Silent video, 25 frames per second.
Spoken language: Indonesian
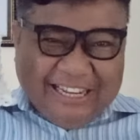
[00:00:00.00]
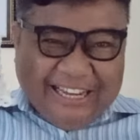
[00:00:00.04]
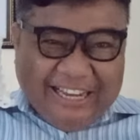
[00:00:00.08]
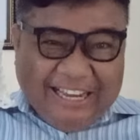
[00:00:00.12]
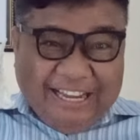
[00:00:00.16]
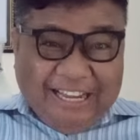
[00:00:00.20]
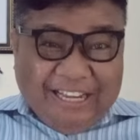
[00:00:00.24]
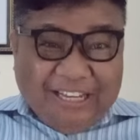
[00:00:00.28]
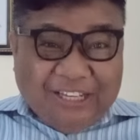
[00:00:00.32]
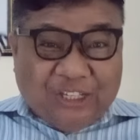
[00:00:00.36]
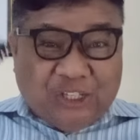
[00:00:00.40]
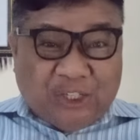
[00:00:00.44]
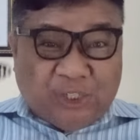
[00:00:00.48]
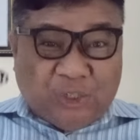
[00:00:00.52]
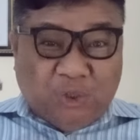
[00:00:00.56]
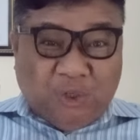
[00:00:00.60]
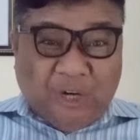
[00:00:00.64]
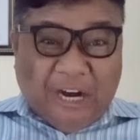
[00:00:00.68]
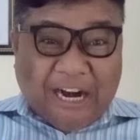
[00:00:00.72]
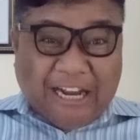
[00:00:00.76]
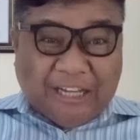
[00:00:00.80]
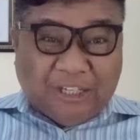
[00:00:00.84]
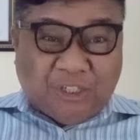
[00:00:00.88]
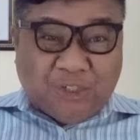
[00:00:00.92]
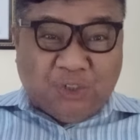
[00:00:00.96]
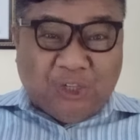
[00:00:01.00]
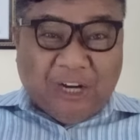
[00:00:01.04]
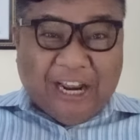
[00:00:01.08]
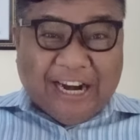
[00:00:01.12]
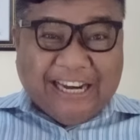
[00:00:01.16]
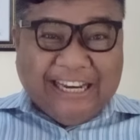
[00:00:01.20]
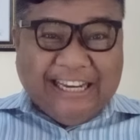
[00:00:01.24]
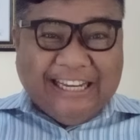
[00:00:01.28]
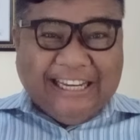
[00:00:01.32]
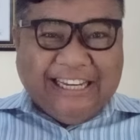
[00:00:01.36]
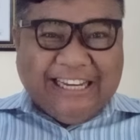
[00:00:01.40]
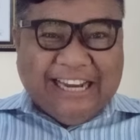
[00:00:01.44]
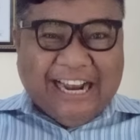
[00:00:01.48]
Saudara-saudari
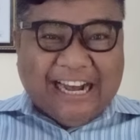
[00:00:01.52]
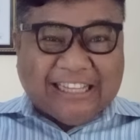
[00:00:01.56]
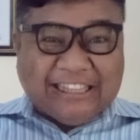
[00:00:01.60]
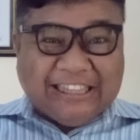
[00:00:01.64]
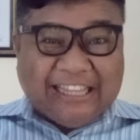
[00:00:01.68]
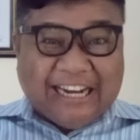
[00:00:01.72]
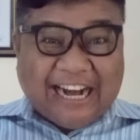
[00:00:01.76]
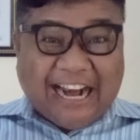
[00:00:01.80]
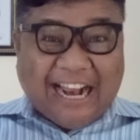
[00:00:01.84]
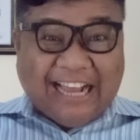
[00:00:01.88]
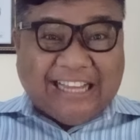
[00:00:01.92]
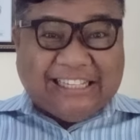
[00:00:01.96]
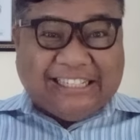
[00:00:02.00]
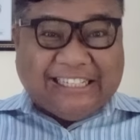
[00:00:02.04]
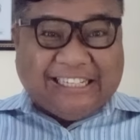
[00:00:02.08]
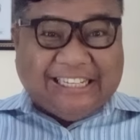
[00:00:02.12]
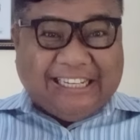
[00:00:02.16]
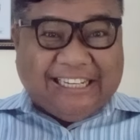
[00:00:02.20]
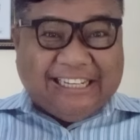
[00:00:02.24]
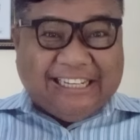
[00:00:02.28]
yang terkasih,